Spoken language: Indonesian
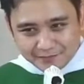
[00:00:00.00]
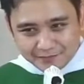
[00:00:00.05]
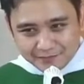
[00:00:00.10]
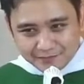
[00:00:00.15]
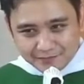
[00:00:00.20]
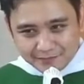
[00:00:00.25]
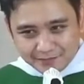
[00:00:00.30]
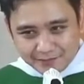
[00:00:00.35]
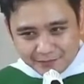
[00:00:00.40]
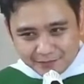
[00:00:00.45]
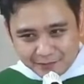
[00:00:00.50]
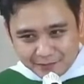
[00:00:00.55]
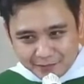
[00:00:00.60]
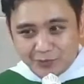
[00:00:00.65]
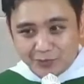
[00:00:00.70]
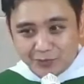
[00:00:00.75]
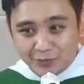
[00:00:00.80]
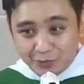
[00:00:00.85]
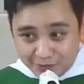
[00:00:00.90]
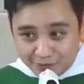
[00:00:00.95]

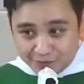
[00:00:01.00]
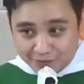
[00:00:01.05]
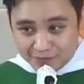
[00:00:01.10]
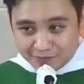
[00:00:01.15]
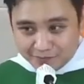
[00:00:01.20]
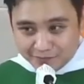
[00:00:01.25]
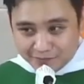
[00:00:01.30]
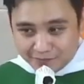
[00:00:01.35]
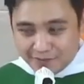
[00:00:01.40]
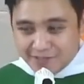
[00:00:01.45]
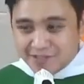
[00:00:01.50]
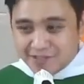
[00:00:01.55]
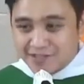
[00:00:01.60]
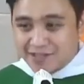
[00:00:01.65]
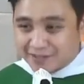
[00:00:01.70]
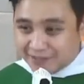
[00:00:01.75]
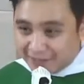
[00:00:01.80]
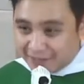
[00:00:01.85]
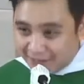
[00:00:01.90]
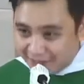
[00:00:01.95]
Untuk
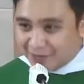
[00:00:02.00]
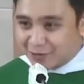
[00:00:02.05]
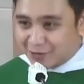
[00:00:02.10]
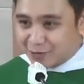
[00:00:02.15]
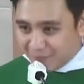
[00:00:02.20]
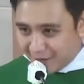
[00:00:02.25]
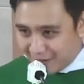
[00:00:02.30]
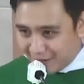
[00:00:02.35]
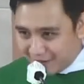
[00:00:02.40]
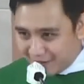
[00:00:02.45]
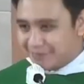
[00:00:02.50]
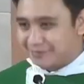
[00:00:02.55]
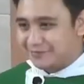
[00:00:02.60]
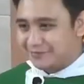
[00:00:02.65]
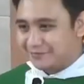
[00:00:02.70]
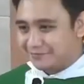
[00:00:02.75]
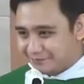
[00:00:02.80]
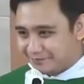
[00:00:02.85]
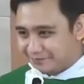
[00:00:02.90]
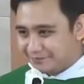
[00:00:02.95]
mencintai Tuhan.
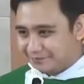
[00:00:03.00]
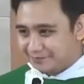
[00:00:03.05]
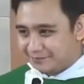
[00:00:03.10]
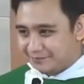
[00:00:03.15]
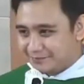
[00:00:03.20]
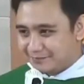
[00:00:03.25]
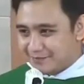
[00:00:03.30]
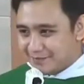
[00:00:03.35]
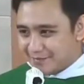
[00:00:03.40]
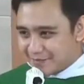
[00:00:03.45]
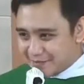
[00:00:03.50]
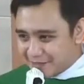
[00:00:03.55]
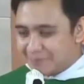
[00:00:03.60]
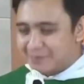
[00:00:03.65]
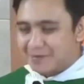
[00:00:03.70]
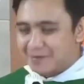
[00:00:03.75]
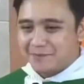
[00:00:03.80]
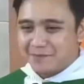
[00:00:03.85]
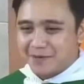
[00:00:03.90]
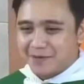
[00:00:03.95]
Sama
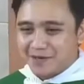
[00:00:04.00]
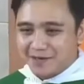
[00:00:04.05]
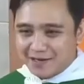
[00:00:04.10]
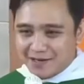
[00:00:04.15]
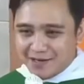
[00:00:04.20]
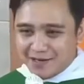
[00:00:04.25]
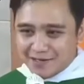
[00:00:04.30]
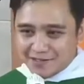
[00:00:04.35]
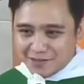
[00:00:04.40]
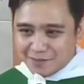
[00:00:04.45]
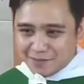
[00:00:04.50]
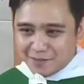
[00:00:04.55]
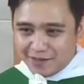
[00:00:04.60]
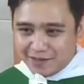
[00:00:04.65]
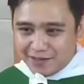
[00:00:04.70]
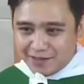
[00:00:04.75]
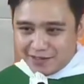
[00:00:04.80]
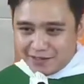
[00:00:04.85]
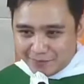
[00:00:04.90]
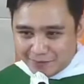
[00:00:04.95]
panggilan saya sebagai
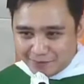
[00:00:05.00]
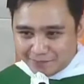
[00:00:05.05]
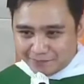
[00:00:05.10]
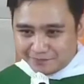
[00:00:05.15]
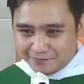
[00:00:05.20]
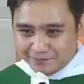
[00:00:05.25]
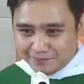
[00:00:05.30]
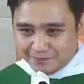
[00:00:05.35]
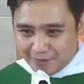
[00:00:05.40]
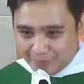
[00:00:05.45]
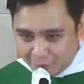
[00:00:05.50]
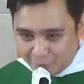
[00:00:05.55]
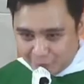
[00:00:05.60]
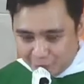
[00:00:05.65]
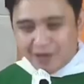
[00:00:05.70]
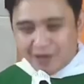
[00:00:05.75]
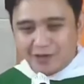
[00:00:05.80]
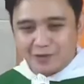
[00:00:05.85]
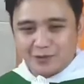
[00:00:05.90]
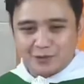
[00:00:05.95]
imam bukan
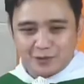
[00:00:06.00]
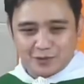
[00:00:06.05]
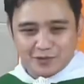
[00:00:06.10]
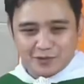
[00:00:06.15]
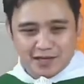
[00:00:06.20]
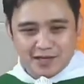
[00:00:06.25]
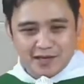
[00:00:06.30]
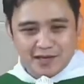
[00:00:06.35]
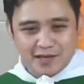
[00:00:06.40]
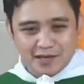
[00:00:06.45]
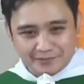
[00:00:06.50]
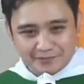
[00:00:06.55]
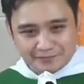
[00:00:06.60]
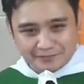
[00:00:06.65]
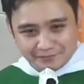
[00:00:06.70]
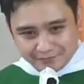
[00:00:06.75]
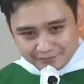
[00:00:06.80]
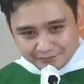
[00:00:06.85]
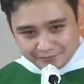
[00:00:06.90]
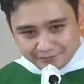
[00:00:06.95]
untuk saya,
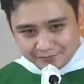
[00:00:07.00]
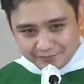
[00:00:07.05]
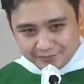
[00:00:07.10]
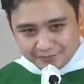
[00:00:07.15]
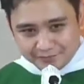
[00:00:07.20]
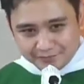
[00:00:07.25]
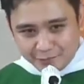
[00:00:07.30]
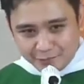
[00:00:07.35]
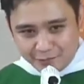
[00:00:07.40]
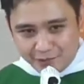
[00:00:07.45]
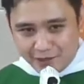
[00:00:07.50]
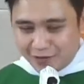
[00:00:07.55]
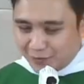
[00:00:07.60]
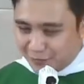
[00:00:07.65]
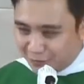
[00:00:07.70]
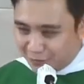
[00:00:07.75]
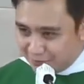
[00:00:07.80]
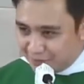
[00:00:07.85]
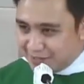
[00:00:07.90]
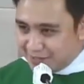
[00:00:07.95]
bukan untuk
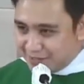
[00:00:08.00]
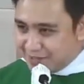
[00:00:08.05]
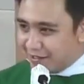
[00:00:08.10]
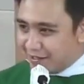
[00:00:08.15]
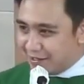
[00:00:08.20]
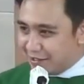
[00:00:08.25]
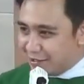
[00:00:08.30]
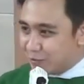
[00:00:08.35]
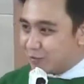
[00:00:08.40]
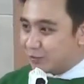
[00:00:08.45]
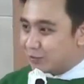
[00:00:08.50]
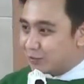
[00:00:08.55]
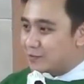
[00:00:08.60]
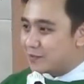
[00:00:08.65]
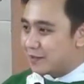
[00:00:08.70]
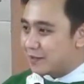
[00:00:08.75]
mencari keuntungan,